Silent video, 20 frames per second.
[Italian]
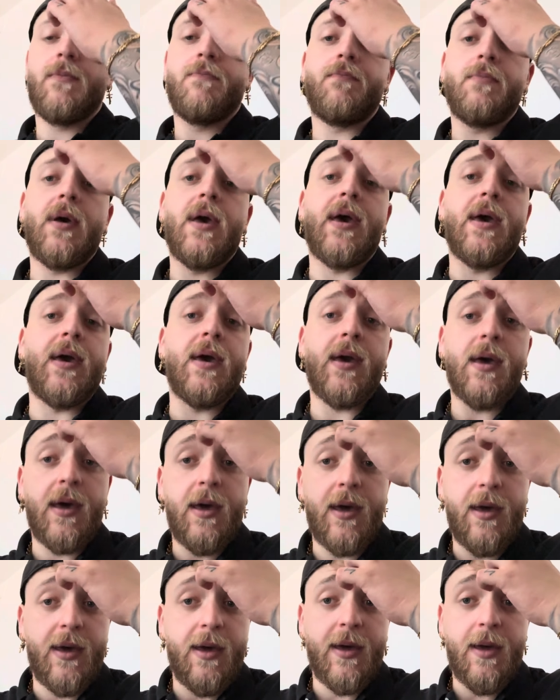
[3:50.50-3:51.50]

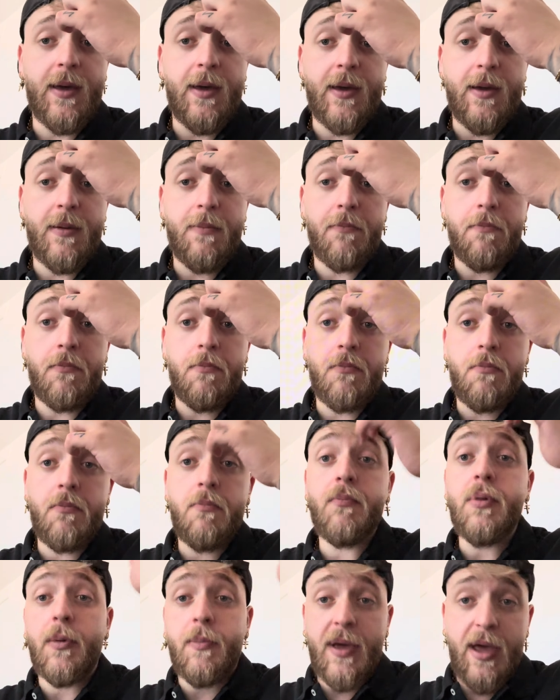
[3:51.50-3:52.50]
Eh,
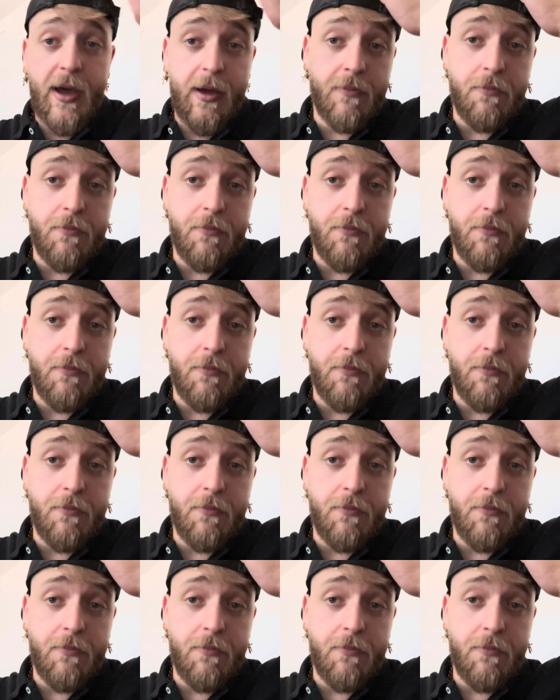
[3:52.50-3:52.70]
per, me,